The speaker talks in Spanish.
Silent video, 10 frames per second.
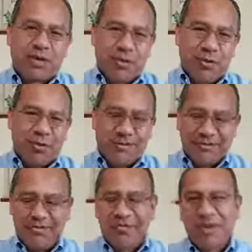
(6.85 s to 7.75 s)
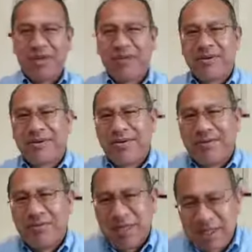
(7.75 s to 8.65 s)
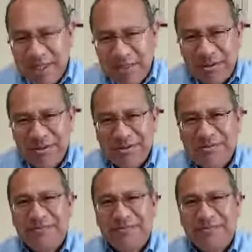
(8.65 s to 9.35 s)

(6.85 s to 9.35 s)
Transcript: todos. Eh, bienvenidos.